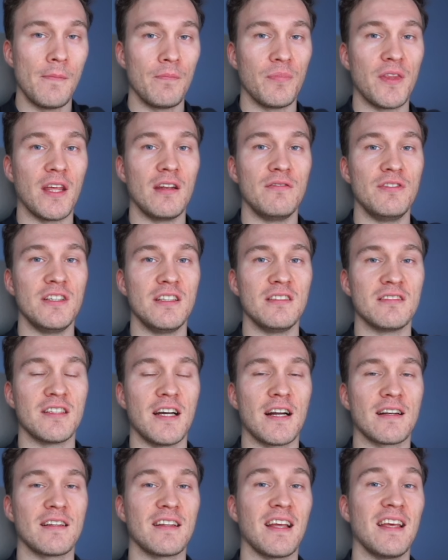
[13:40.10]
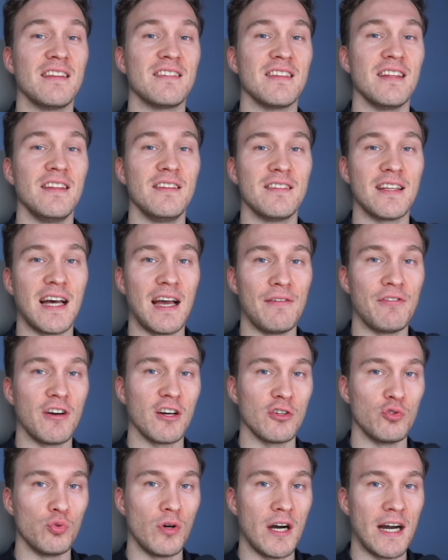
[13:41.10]
Denn wie gesagt, es ist
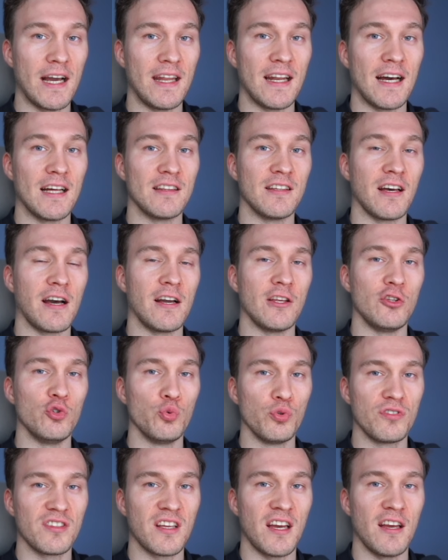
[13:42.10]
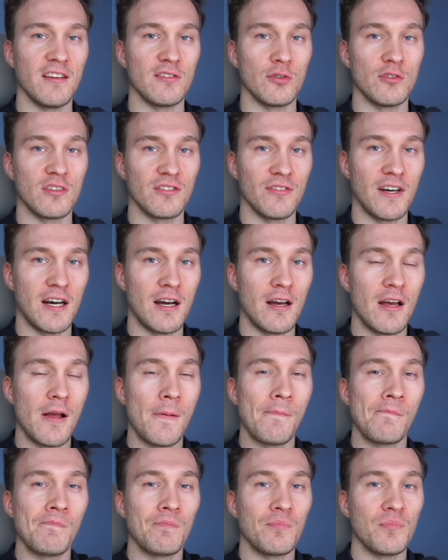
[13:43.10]
einfach nur ein anderer Use Case. Und zwar,
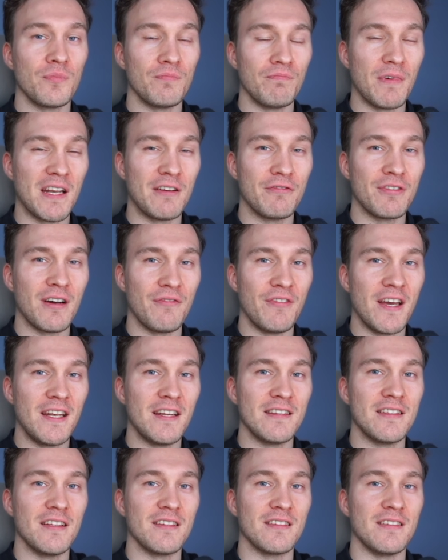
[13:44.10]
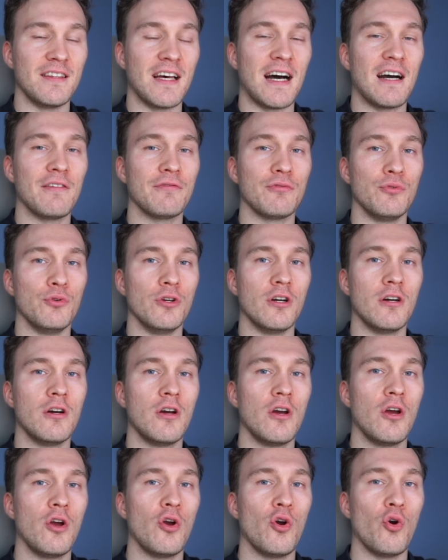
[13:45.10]
man verwendet es dafür,
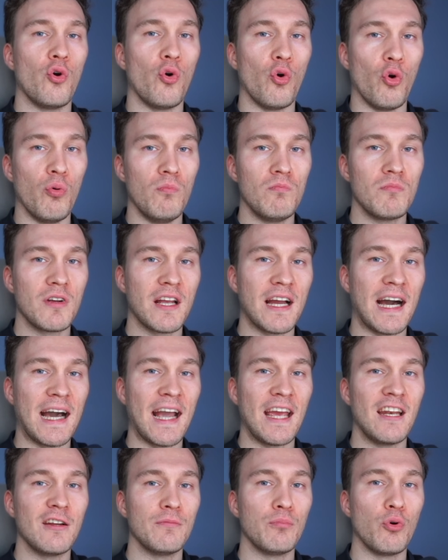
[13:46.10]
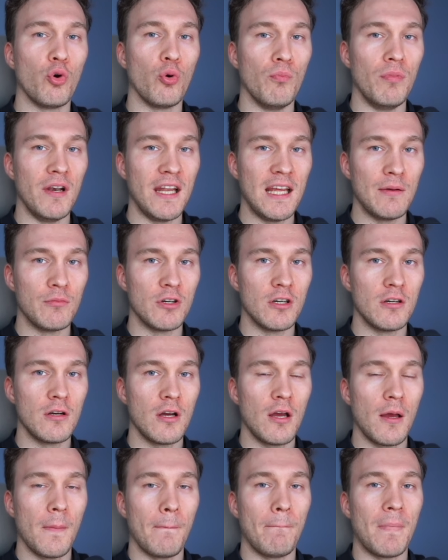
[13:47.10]
um keine Probleme
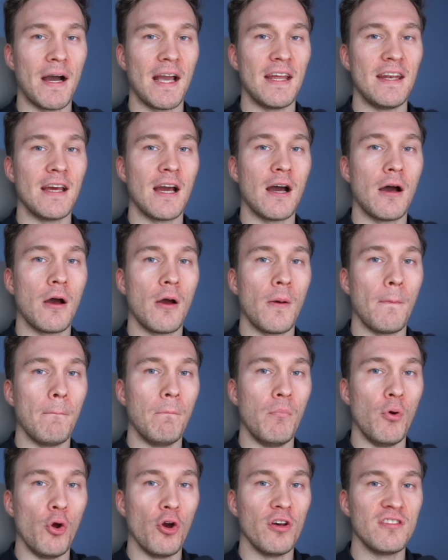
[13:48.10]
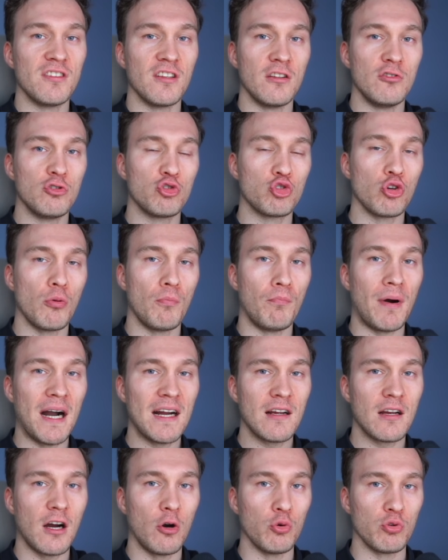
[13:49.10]
bei der Börsen zur
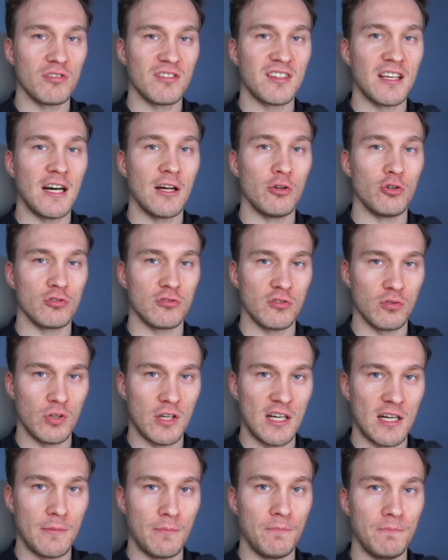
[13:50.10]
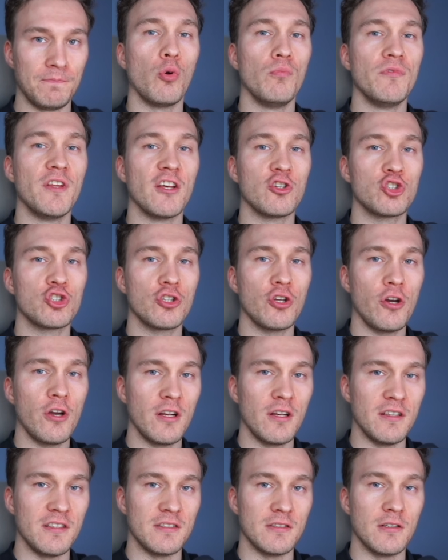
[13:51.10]
Bankauszahlung zu haben. Um das
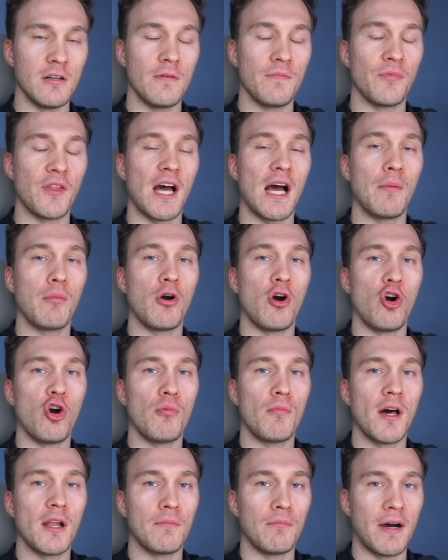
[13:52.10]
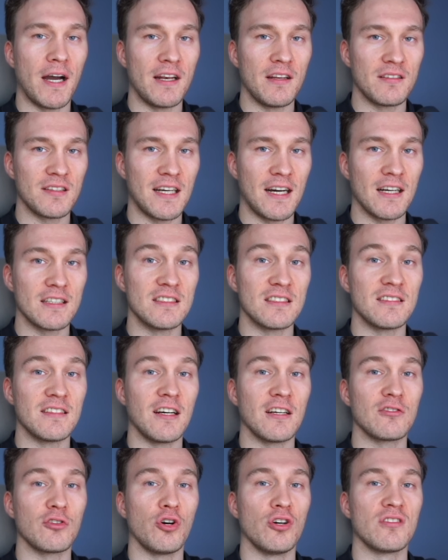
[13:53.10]
Steuerliche, da braucht man meines Erachtens
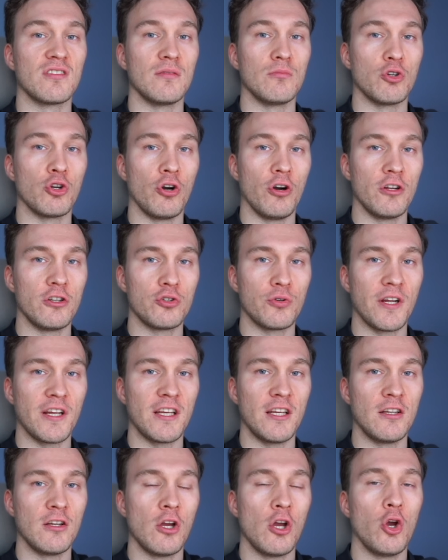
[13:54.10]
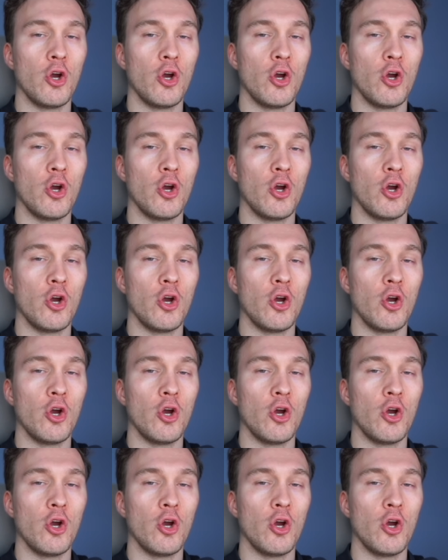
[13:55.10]
nach trotzdem Cointracking